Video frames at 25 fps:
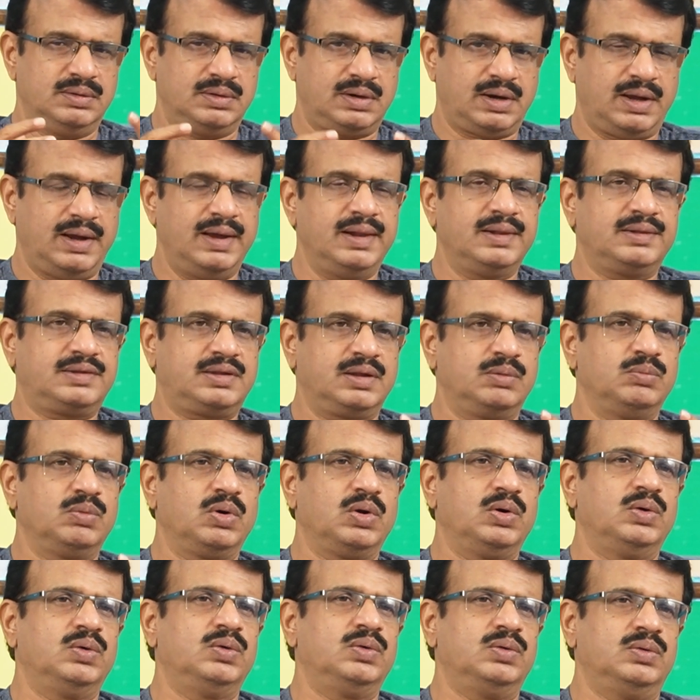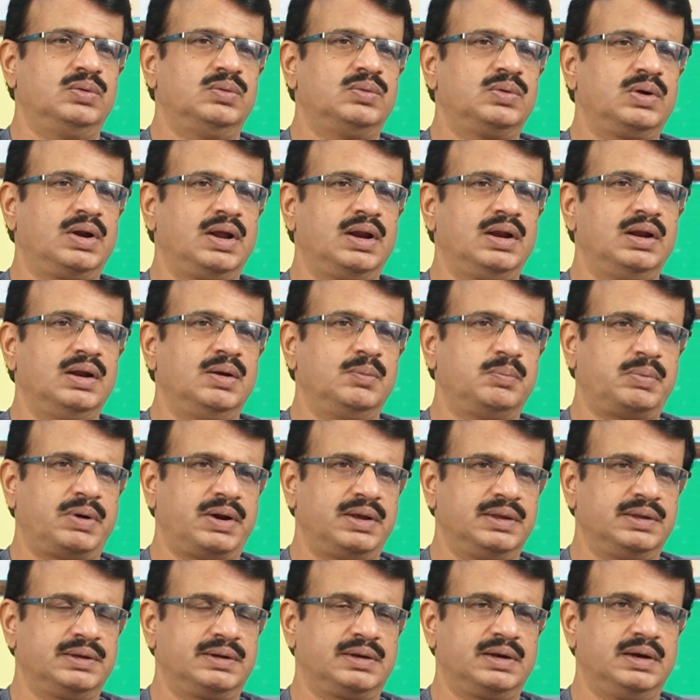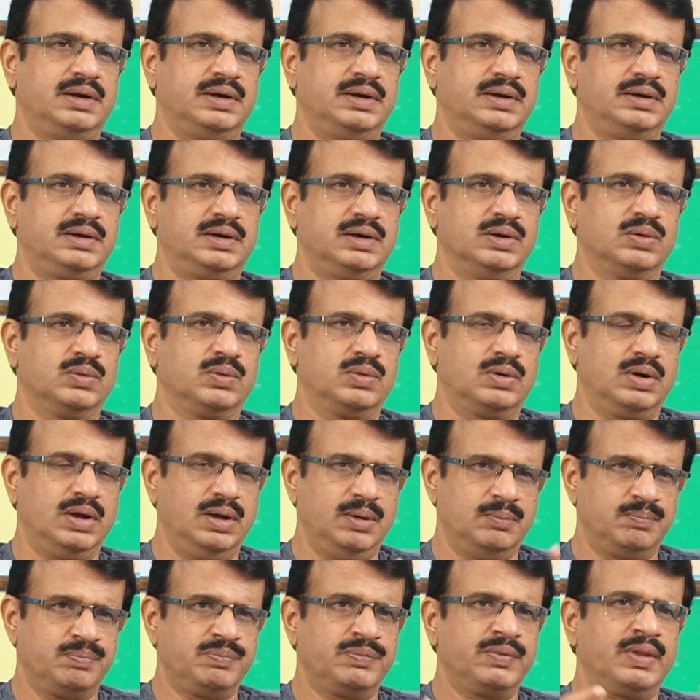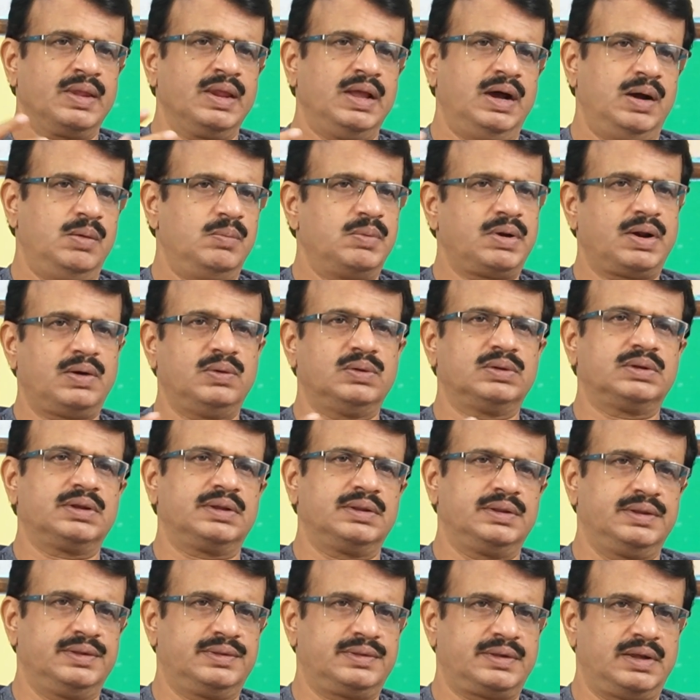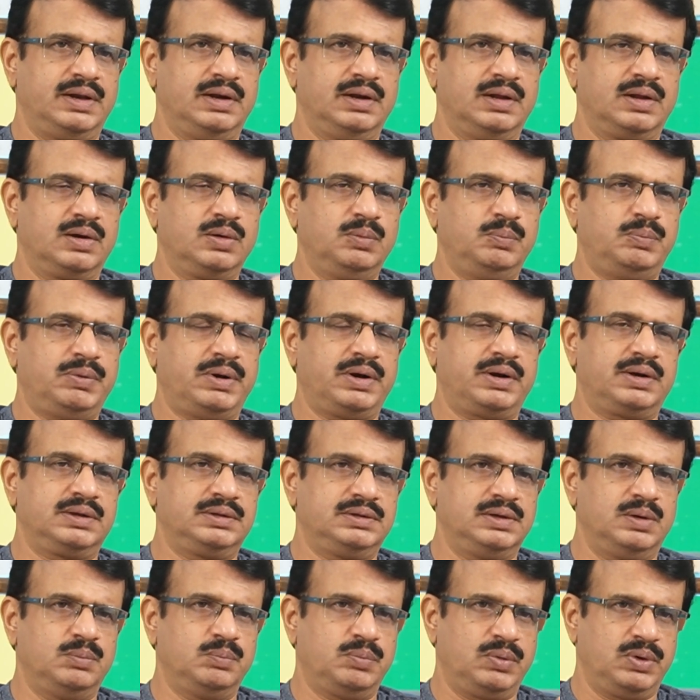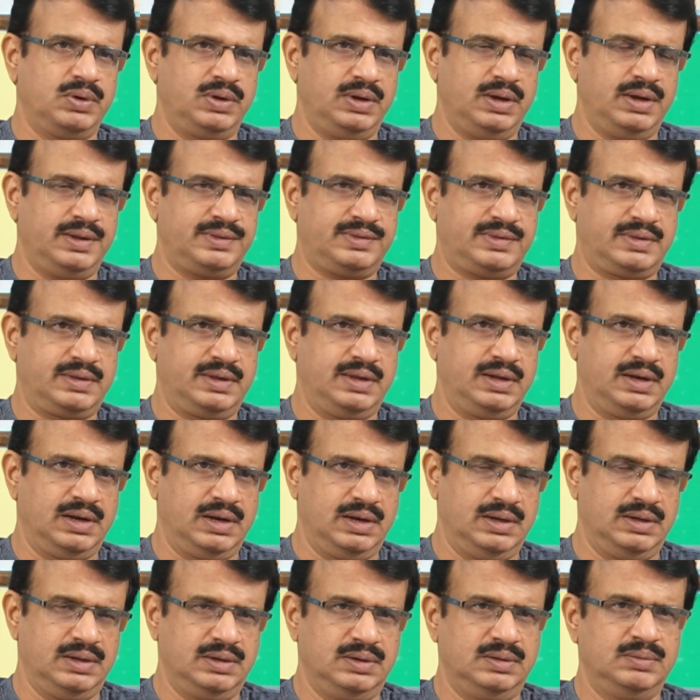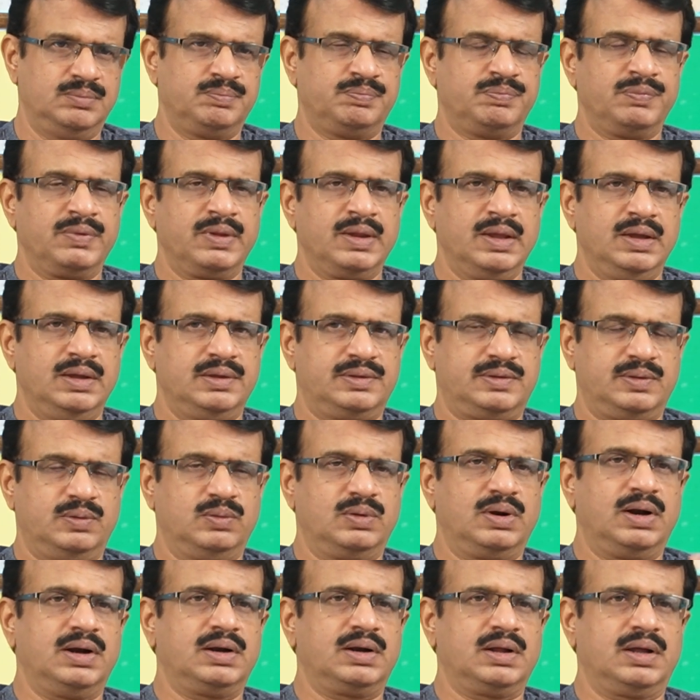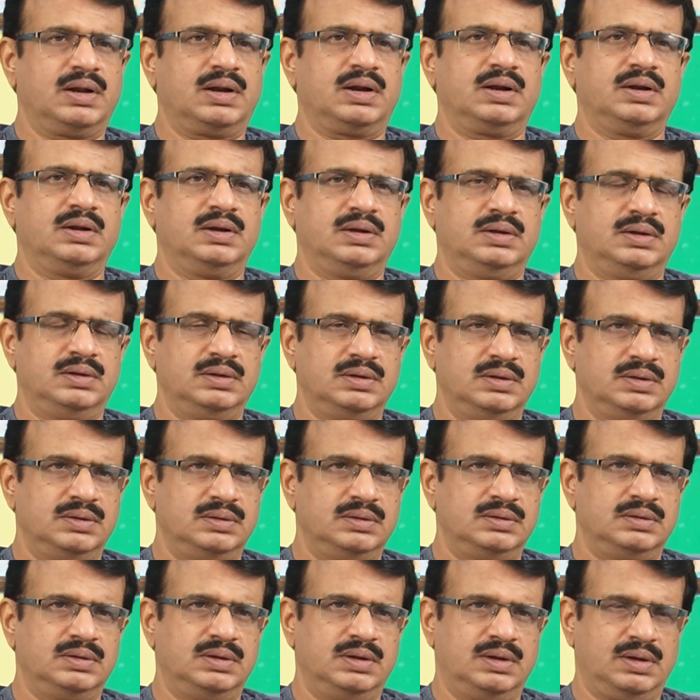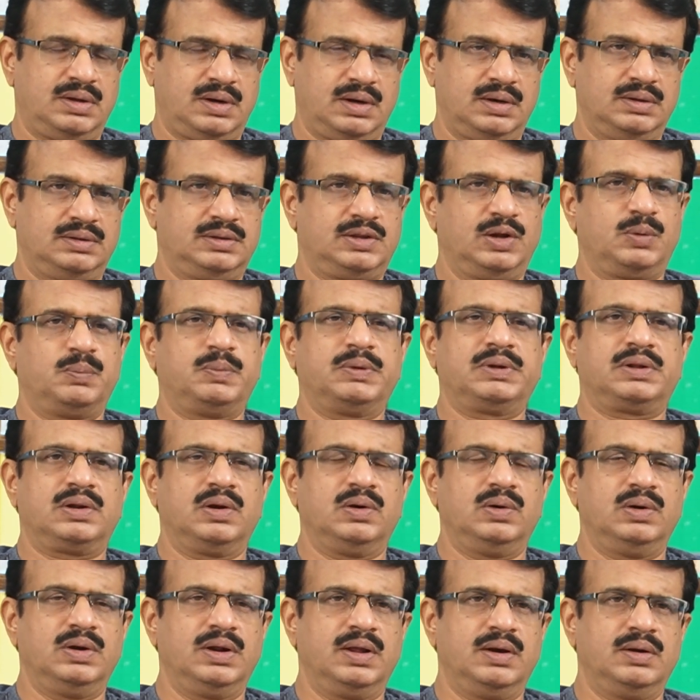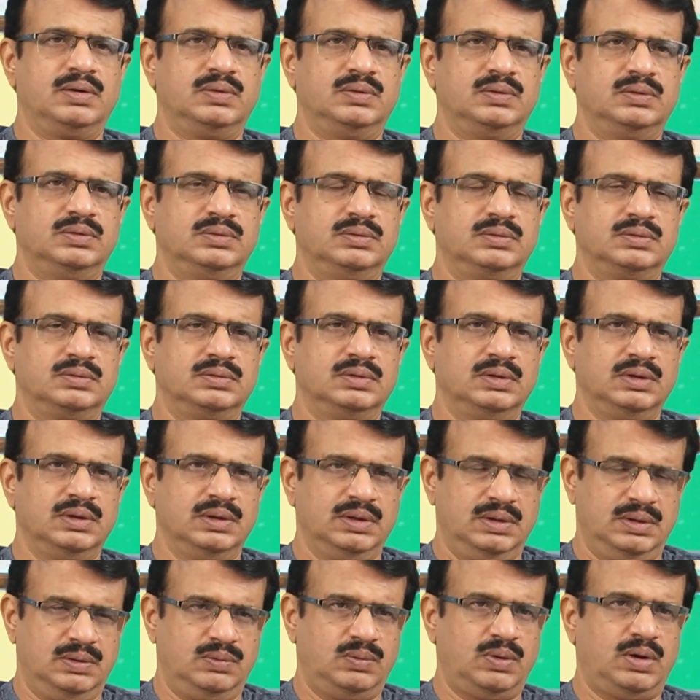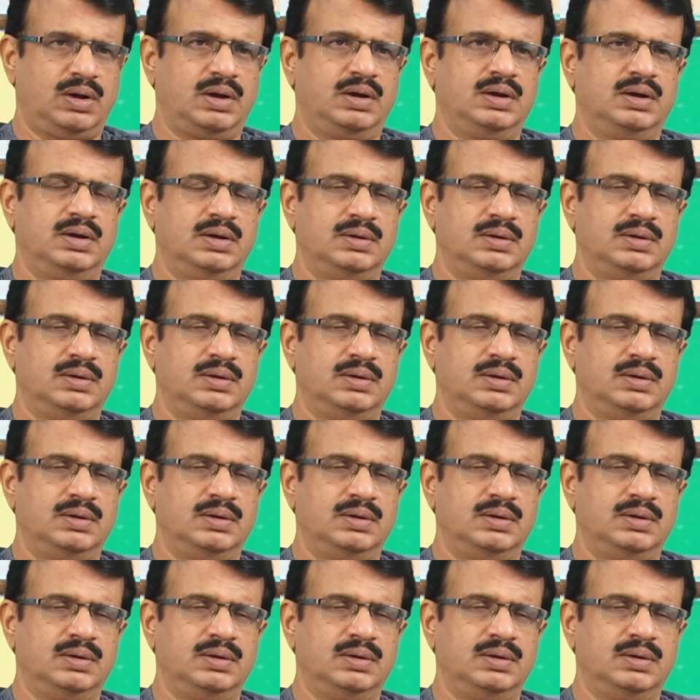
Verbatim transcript: రాయలసీమలో ఉండాల్సిన ప్రాజెక్టులన్నింటినీ కూడా అమరావతికి తీసుకెళ్లారు ఫర్ ఎగ్జాంపుల్ హెచ్సిఎల్ శివనాటార్ అక్కడ తిరుపతిలో నేను ఒక